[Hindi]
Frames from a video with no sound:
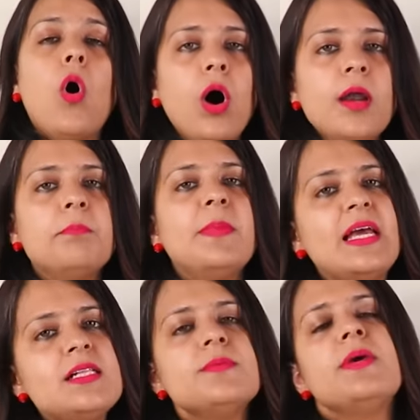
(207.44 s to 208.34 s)
और
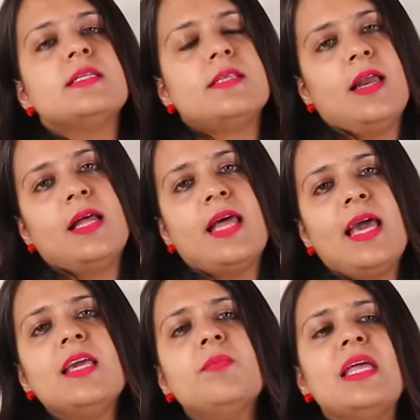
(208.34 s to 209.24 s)
मेल्स में ऐसा रहता
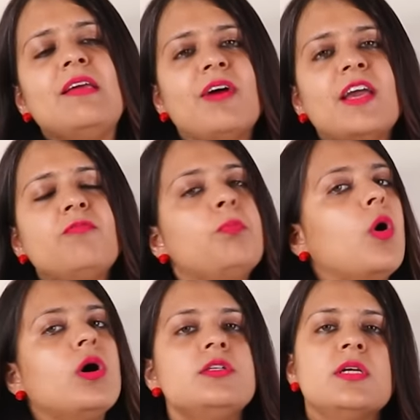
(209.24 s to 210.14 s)
है कि मेरी वाइफ
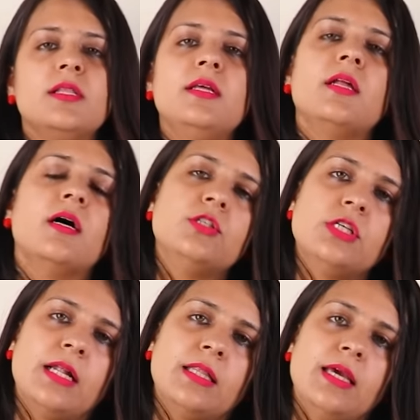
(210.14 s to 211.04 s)
बहुत जल्दी थक
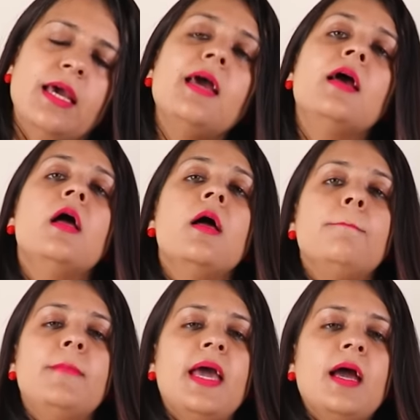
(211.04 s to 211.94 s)
जाती है
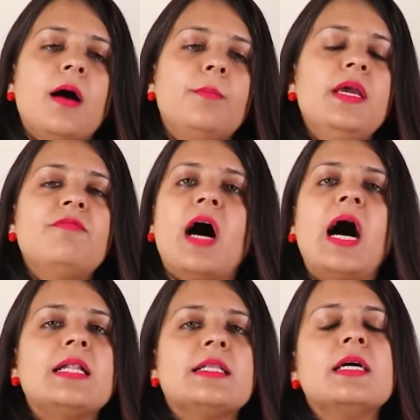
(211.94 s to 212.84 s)
मैं अभी
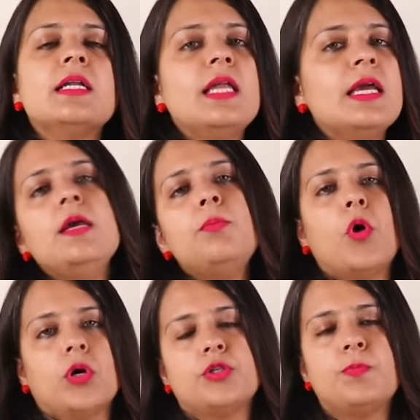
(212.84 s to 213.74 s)
वहाँ तक नहीं
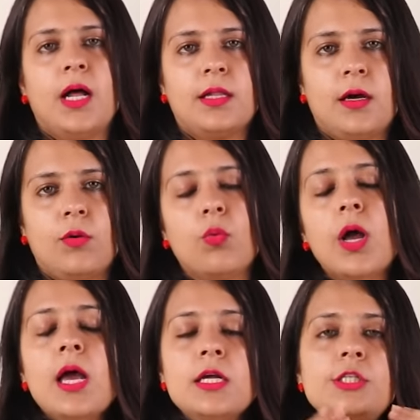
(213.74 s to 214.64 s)
पहुँच पाता हूँ
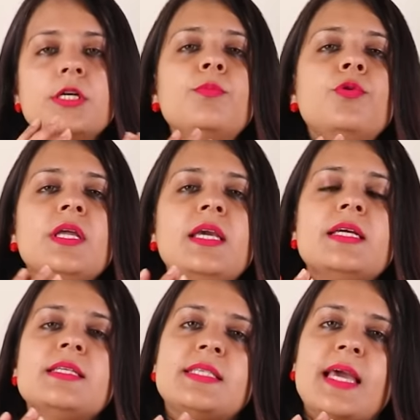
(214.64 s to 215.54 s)
जब
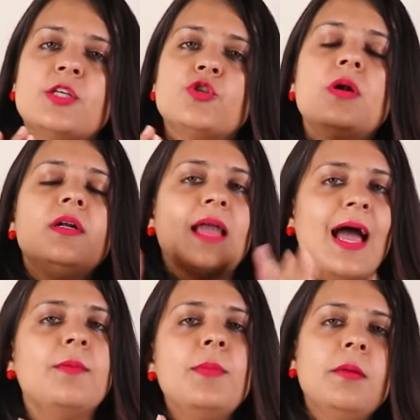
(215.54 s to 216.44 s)
उनकी सेक्शुअल
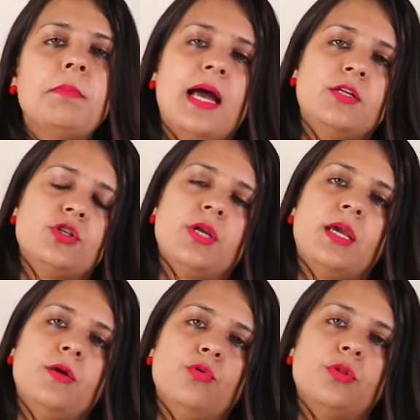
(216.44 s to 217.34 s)
टाइमिंग मैच
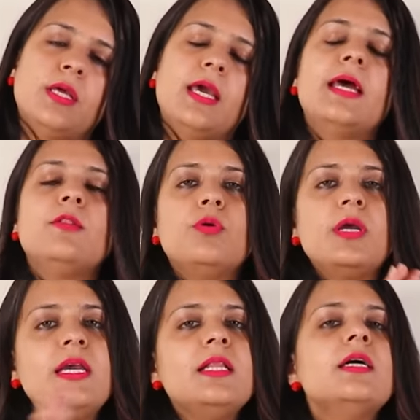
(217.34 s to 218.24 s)
नहीं होती है तो
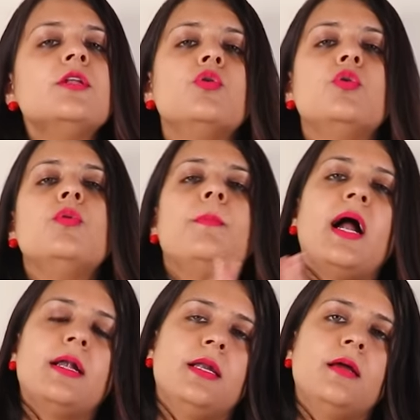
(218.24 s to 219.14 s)
इधर दोनों
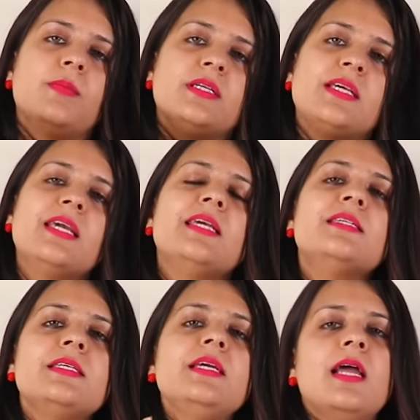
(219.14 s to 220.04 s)
पार्टनर में से
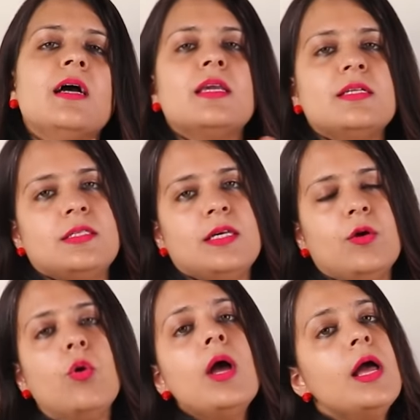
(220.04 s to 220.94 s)
किसी ना किसी को